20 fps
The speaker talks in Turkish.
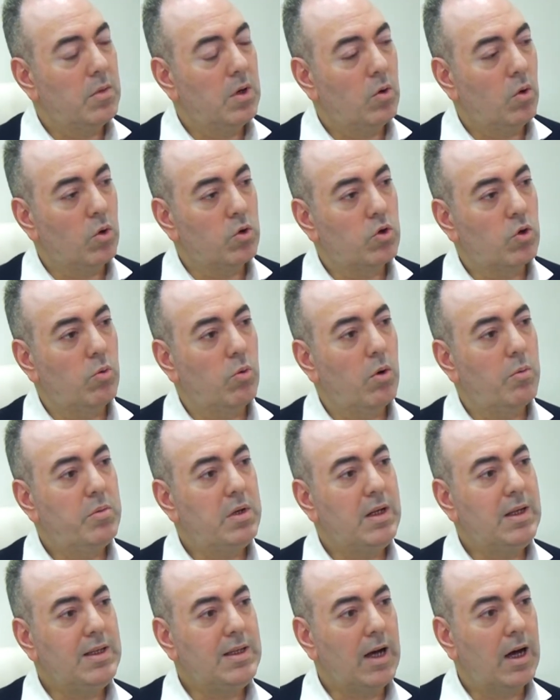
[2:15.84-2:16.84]

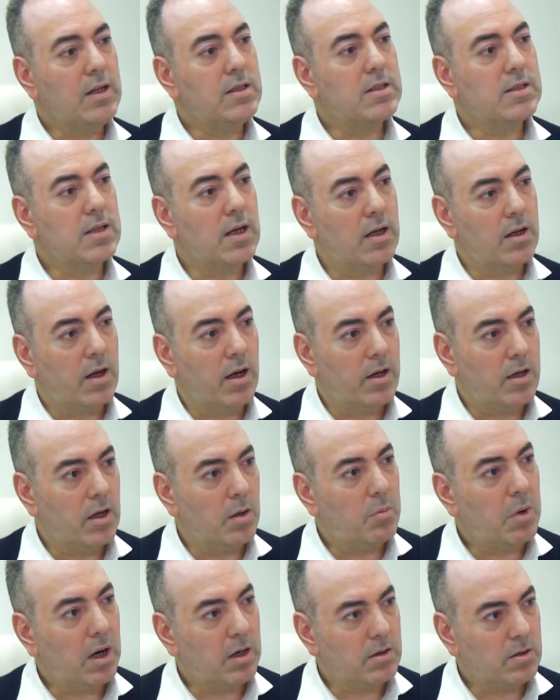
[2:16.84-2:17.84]
otomobil yan
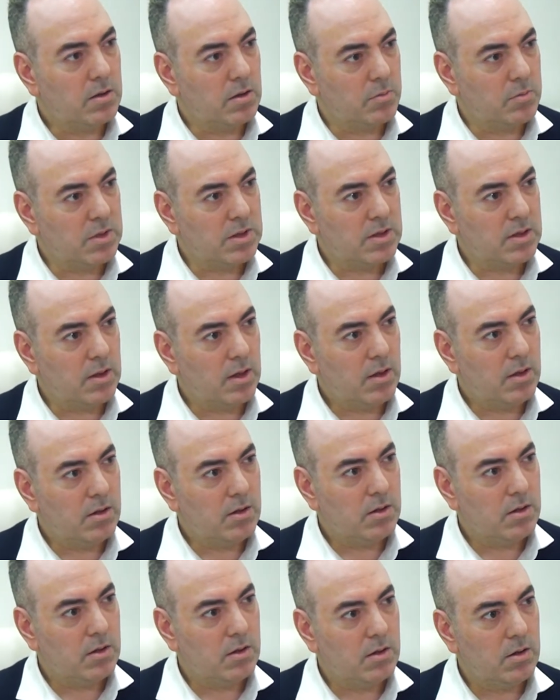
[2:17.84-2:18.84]
sanayine baktığımızda
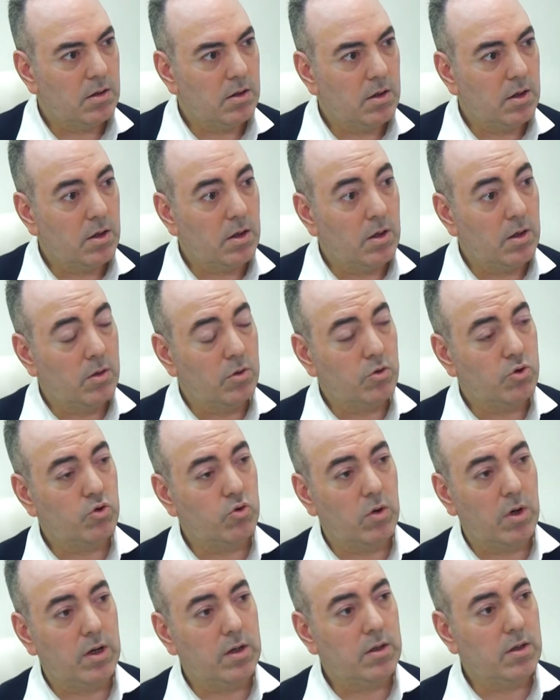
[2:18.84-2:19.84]

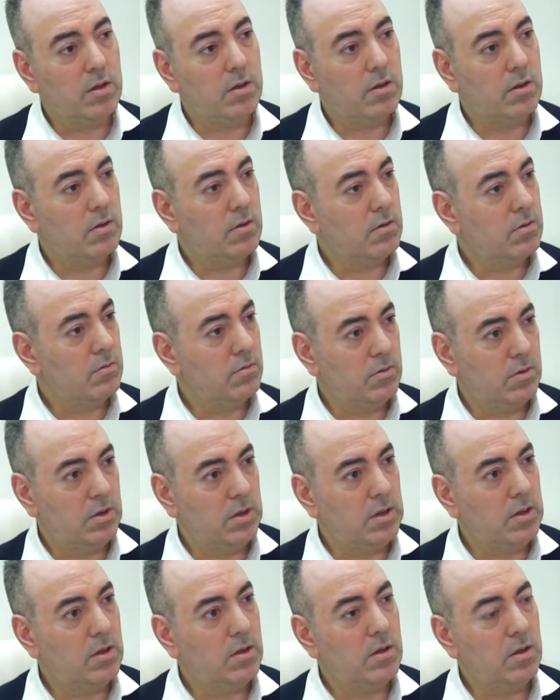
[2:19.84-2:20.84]
şu an
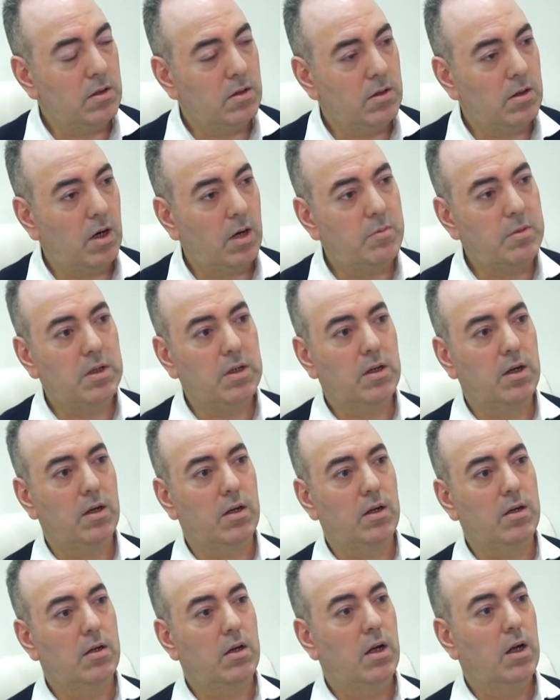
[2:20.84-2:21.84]
gidin e,
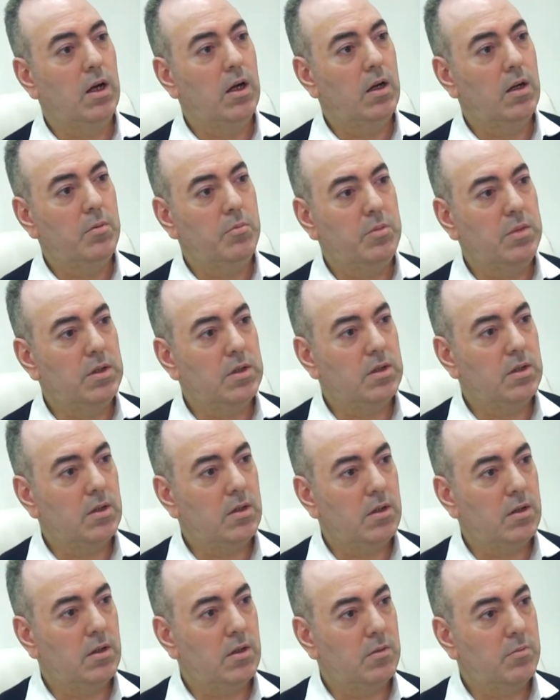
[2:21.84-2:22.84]
Amerika'da bir
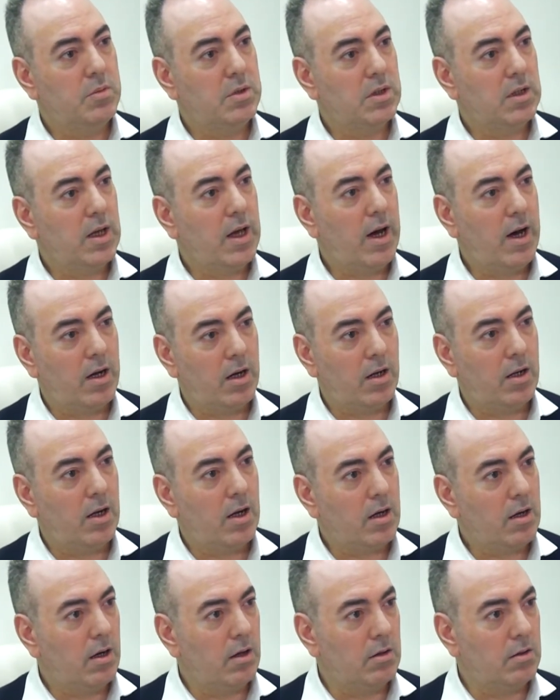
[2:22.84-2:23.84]
e, bir
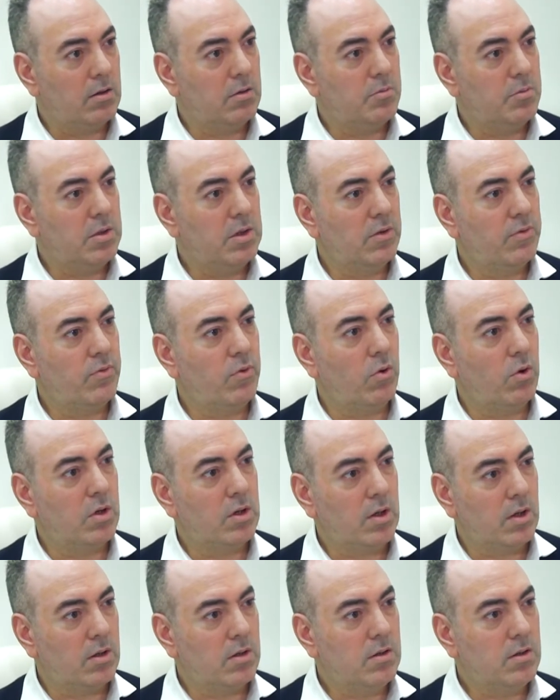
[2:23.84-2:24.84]
Cadillac alın, bir Ford ben,
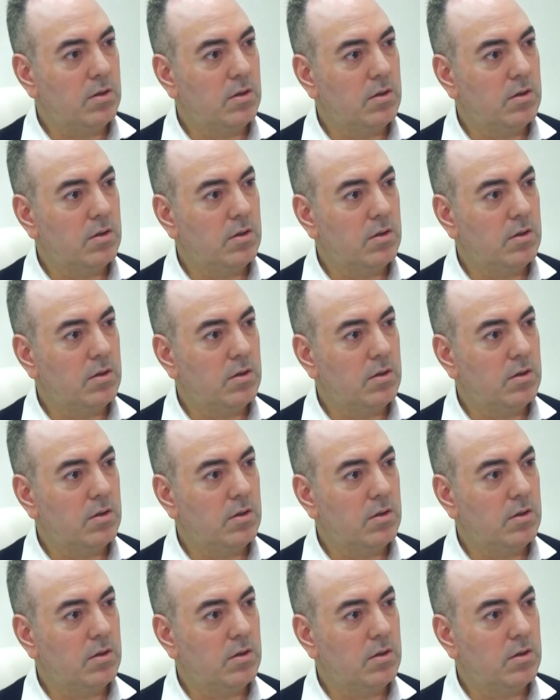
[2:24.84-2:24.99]
alın.